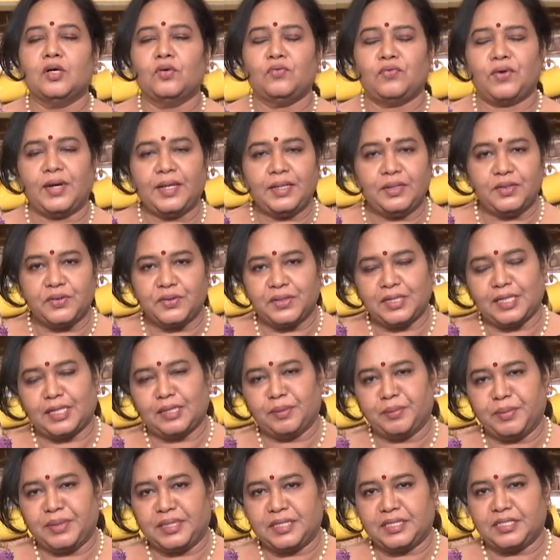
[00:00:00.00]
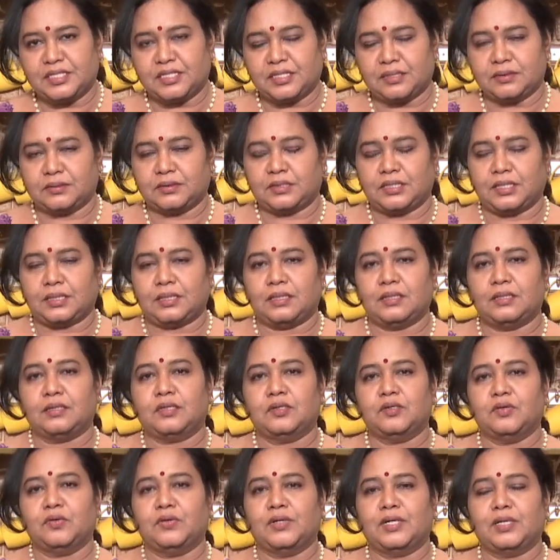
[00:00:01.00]
ఫైవ్ టు టెన్ మినిట్స్ చక్కగా
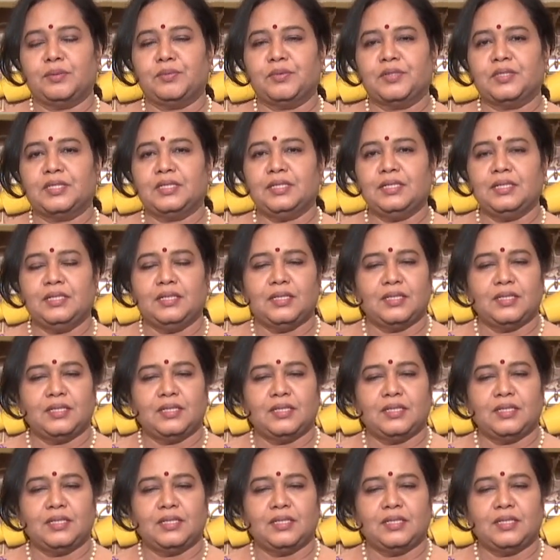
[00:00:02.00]
కుక్ అయిపోతే